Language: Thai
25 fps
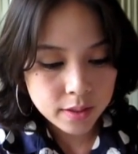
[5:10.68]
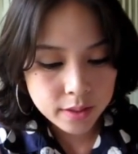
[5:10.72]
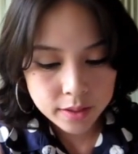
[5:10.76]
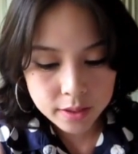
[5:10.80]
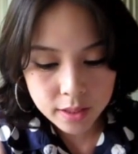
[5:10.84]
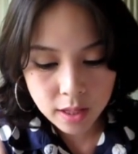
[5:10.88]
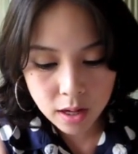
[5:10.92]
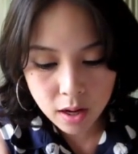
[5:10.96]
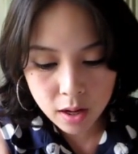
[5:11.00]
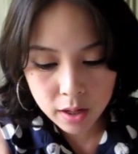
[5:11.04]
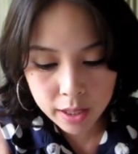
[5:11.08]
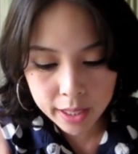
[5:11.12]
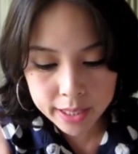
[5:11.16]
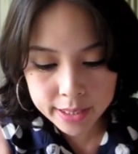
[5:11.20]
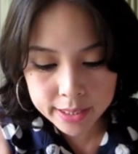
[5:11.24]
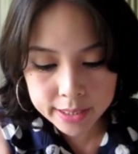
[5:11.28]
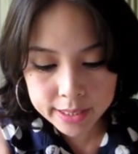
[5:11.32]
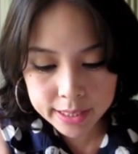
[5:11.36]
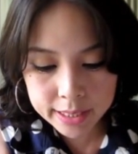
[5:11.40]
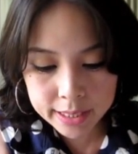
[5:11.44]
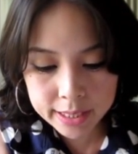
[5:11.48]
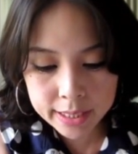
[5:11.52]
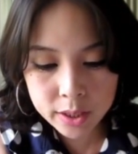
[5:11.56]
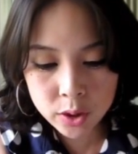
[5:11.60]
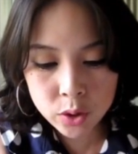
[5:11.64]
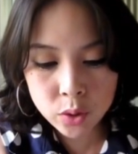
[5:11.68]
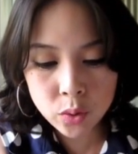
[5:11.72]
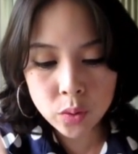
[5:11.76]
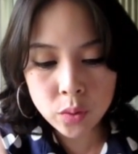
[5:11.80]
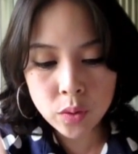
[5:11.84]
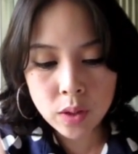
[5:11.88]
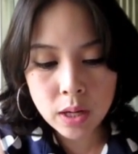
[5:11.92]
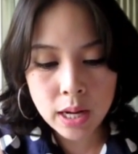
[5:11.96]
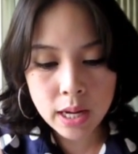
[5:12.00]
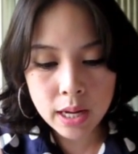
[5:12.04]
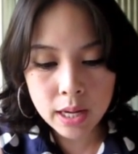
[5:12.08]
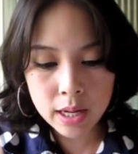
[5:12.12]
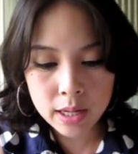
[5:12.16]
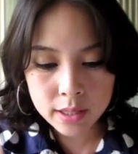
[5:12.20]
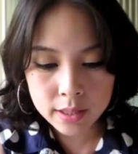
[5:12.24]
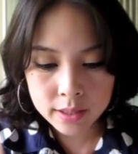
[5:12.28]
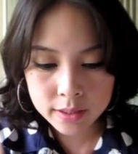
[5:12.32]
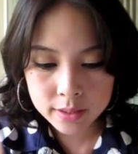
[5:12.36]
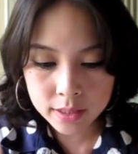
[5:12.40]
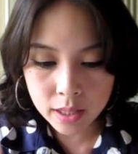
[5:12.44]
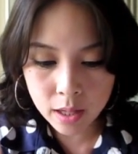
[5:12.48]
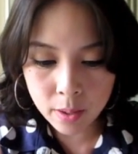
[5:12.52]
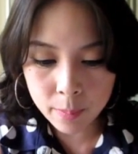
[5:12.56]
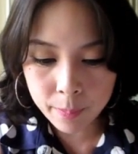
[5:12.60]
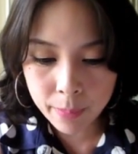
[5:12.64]
ต่อกันที่ตัว
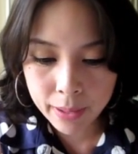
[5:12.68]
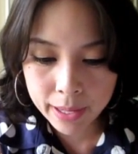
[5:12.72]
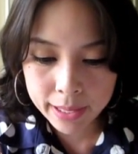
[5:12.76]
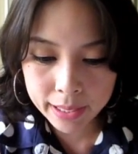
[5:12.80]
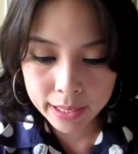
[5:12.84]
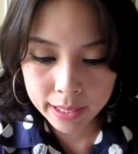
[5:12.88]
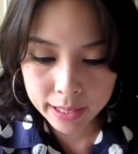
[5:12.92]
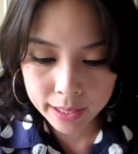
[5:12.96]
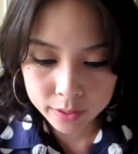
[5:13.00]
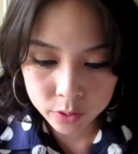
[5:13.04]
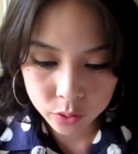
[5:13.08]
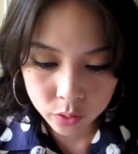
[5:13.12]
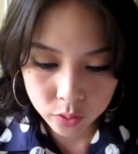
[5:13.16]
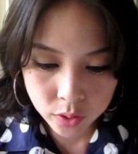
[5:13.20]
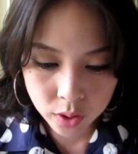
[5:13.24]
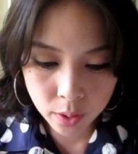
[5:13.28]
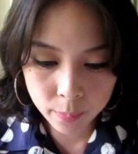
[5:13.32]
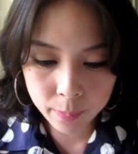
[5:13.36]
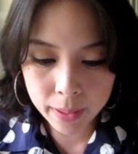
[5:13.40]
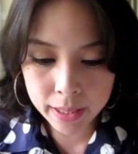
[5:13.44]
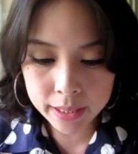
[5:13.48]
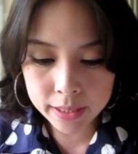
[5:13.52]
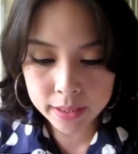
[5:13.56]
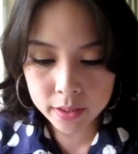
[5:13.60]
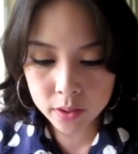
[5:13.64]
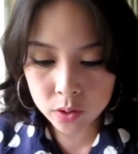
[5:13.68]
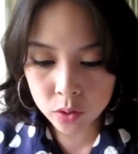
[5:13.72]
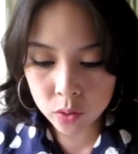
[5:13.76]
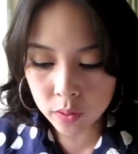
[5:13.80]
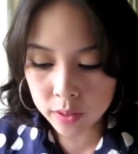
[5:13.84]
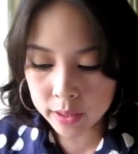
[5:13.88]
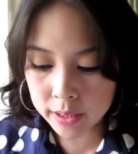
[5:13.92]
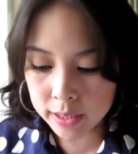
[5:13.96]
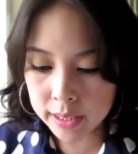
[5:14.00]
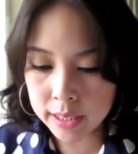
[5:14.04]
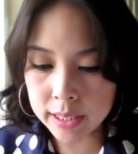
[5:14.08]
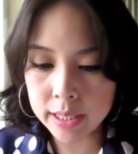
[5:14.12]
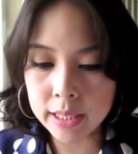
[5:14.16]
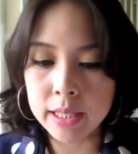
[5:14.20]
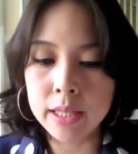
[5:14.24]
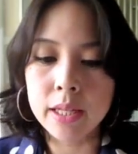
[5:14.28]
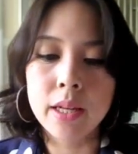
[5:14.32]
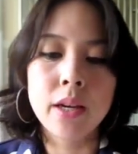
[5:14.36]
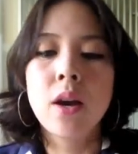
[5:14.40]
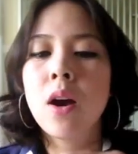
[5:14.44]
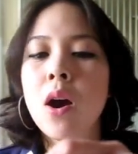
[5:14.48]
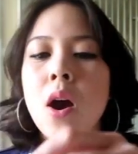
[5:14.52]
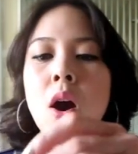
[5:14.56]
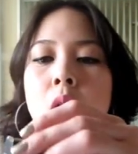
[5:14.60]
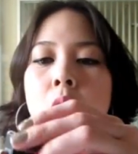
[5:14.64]
ต่อไปค่ะตัวต่อไปคือตัวนี้
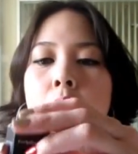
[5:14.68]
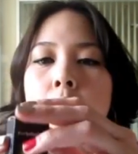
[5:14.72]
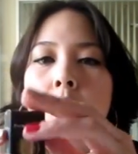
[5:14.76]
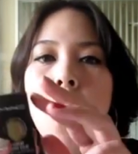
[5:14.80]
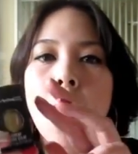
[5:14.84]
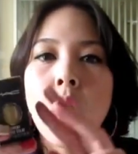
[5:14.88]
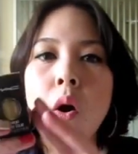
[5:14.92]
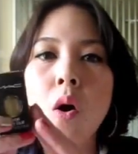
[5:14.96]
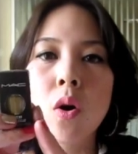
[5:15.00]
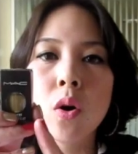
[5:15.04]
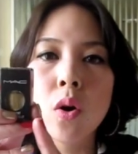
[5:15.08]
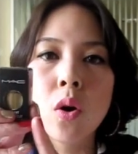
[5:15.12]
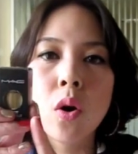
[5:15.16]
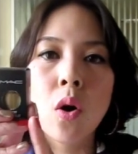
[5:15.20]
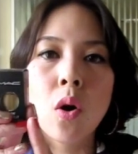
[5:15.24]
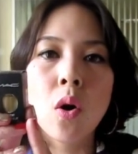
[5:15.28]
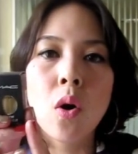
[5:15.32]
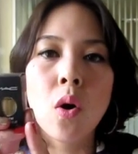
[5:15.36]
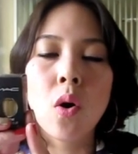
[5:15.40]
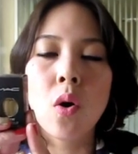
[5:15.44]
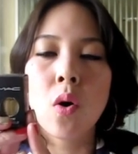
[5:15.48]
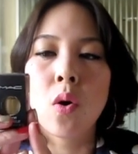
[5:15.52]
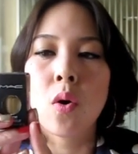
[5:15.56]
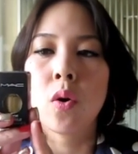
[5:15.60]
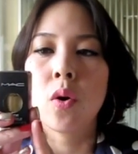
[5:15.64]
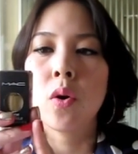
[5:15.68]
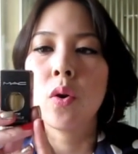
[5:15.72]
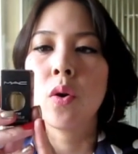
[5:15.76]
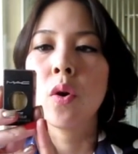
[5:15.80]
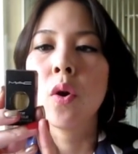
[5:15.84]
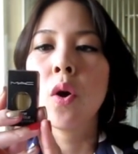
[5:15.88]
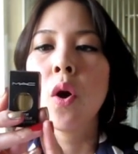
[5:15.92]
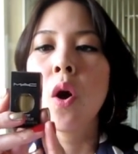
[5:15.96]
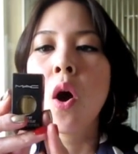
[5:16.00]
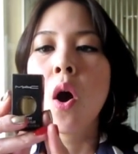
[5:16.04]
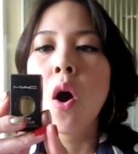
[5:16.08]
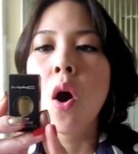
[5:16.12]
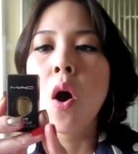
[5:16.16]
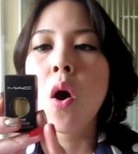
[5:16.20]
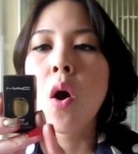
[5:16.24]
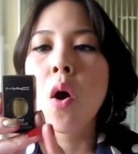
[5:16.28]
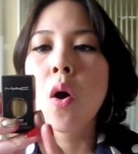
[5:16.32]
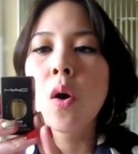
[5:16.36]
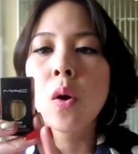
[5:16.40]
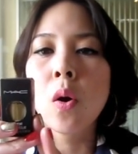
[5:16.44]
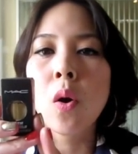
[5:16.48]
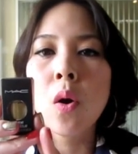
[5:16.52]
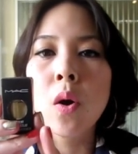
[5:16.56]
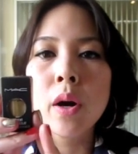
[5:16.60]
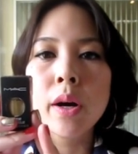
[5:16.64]
โอโกโอ
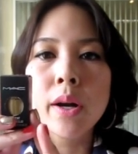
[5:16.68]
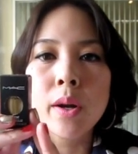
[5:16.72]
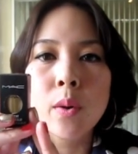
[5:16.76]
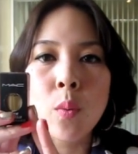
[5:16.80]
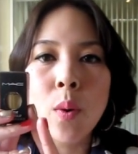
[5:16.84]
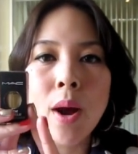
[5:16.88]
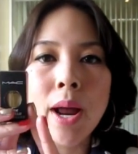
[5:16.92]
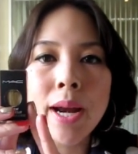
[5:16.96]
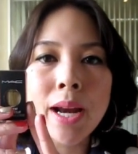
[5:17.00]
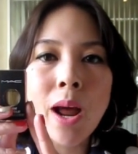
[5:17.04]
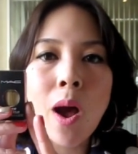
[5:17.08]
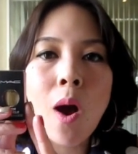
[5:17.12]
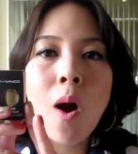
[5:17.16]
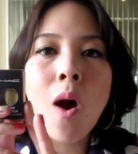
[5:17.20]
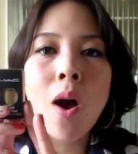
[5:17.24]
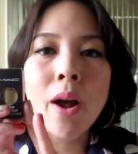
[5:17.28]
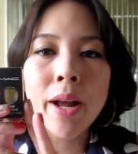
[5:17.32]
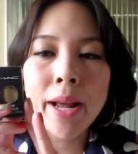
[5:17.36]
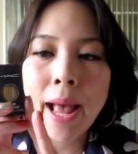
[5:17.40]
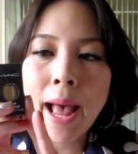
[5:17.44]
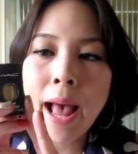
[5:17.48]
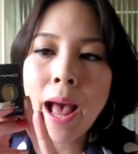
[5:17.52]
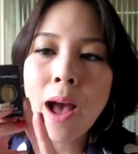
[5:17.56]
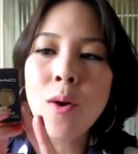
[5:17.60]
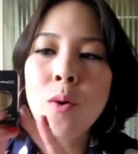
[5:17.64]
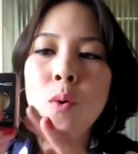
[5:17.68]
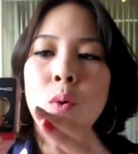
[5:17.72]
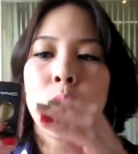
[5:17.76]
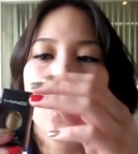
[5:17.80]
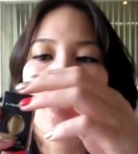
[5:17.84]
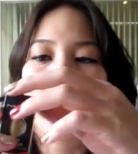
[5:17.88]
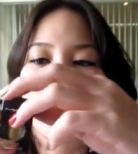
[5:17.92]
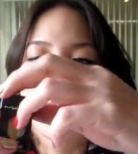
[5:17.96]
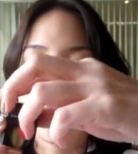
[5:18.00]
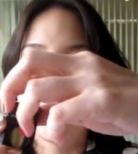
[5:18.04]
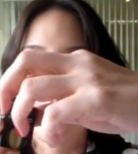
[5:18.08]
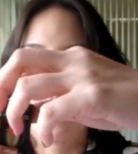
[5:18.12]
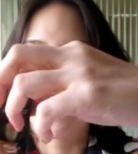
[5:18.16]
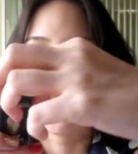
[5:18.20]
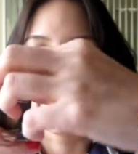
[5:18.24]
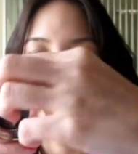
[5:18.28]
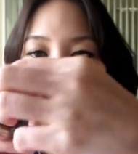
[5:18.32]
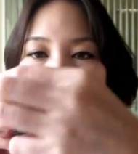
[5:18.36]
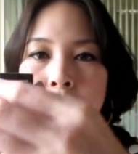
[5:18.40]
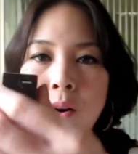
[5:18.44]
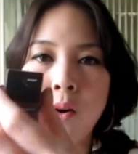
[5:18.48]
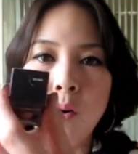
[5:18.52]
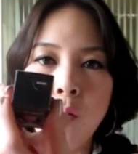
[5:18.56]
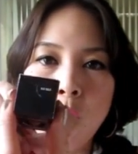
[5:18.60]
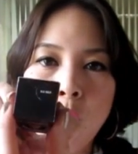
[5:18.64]
โกหรือว่าทองเก่า
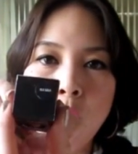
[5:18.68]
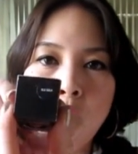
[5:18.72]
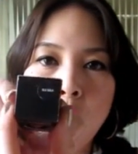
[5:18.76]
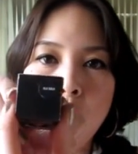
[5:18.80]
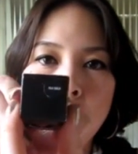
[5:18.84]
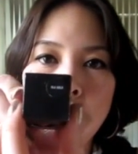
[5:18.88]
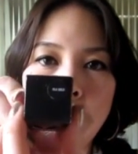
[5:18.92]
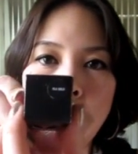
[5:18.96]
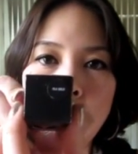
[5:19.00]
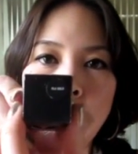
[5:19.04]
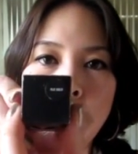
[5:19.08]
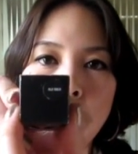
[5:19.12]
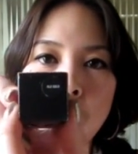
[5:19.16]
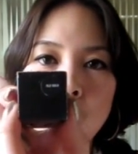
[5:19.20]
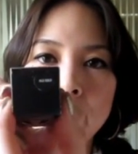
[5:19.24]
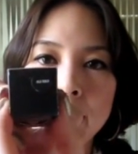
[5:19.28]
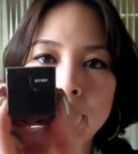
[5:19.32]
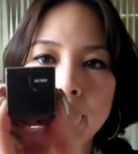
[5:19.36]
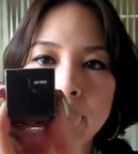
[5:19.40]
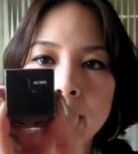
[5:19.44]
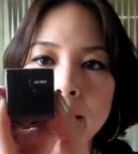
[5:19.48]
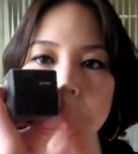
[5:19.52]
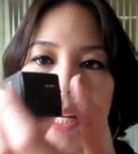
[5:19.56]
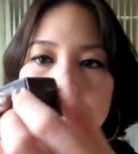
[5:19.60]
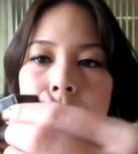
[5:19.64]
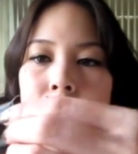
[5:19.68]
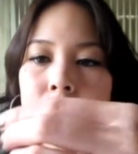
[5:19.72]
โอโกอย่างนี้